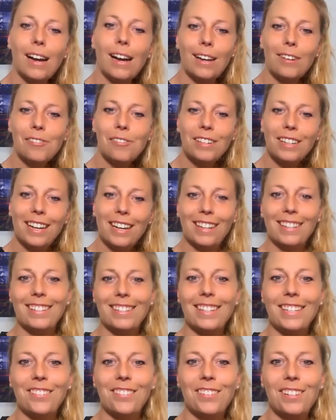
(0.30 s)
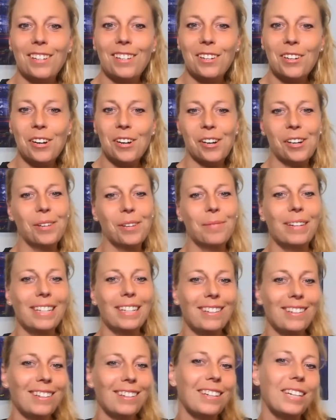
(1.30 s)
Hallo und herzlich
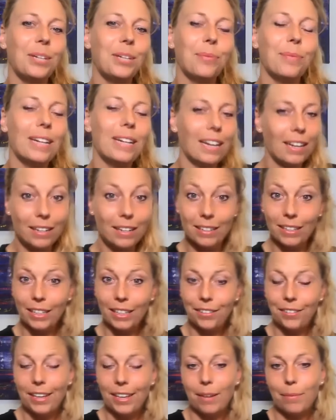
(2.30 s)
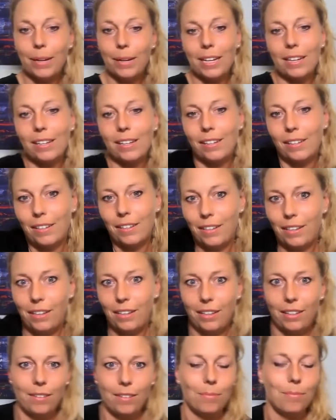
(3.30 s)
willkommen. Ich bin Ann-Kathrin Querbach.
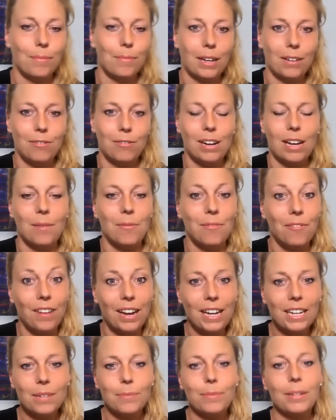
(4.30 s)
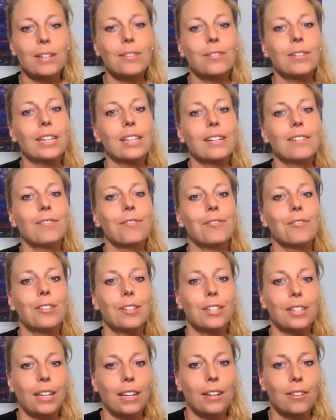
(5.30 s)
Ich mache vor allem Weiterbildungen
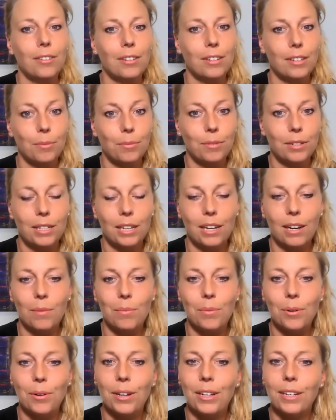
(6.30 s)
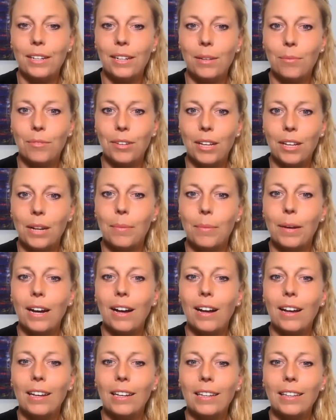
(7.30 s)
für Trainer und Therapeuten im
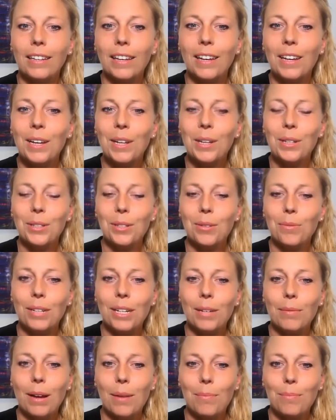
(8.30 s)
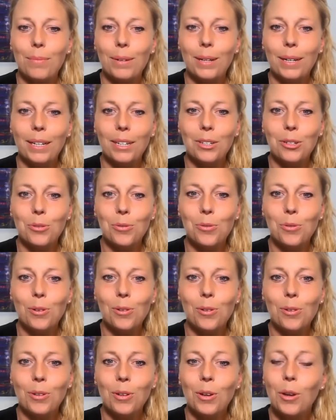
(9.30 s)
Pferdebereich zum Thema
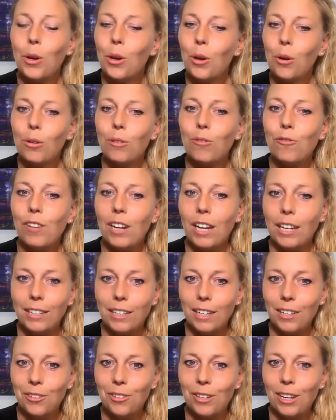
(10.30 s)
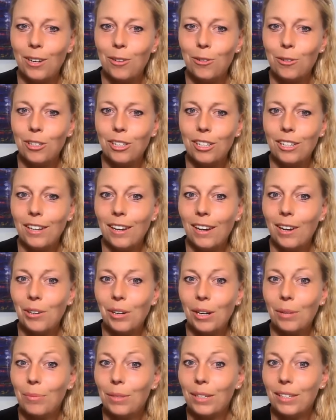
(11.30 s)
Blickschulung. Und vielleicht hast du ja Lust, hier
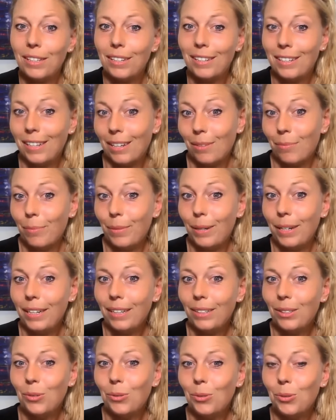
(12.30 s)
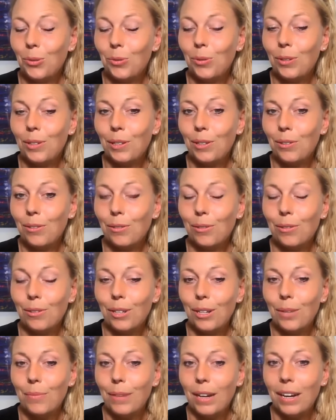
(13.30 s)
auch ein bisschen deinen Blick zu schulen
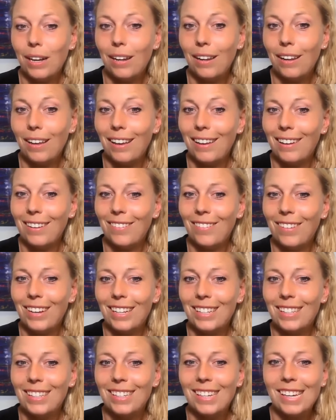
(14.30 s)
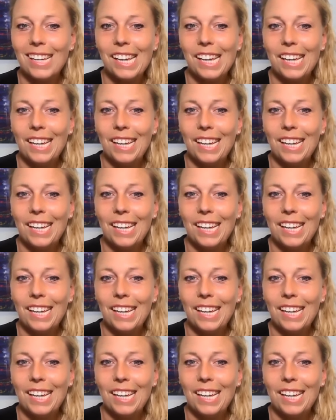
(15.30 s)
oder mal etwas